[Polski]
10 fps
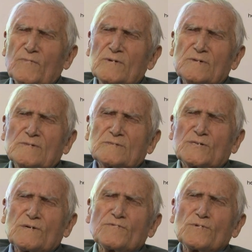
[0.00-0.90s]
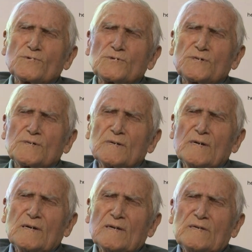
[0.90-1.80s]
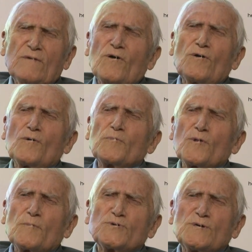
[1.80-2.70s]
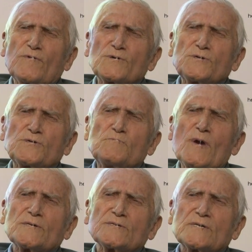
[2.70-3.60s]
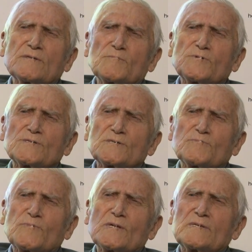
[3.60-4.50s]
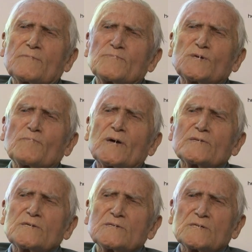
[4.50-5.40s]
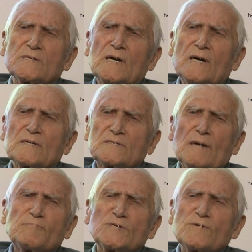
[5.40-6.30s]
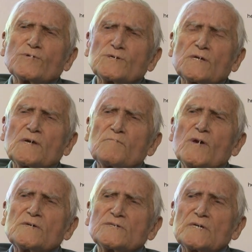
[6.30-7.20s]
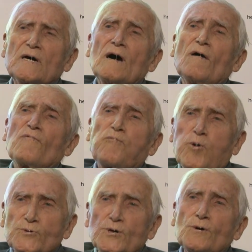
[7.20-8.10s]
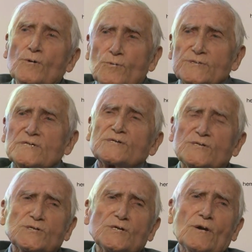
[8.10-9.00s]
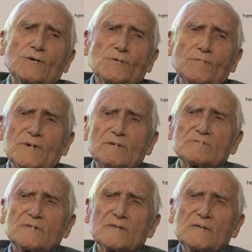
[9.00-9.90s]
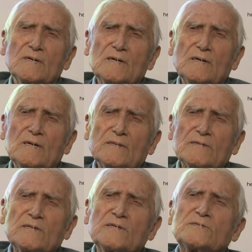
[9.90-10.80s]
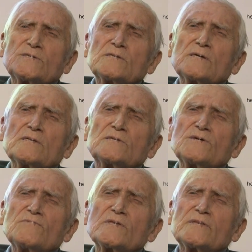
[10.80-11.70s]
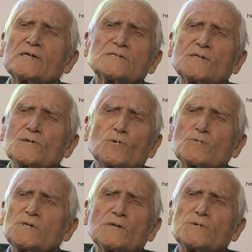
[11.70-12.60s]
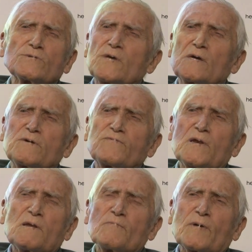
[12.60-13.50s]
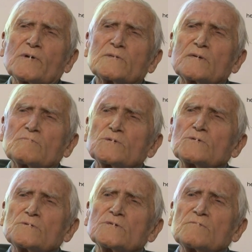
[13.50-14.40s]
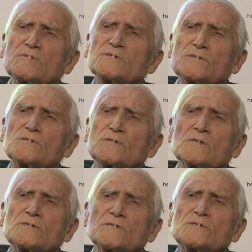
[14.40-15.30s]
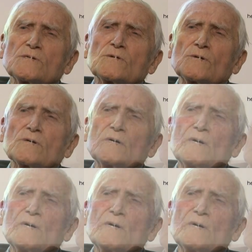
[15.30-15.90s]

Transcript: y, żywność. Nie wolno było przywozić mięsa. No przecież były te przypadki, że za przywożenia mięsa w pociągu zastrzelono, prawda? Ten incydent 19 grudzień do tej chwili, pamiętam 1940 rok,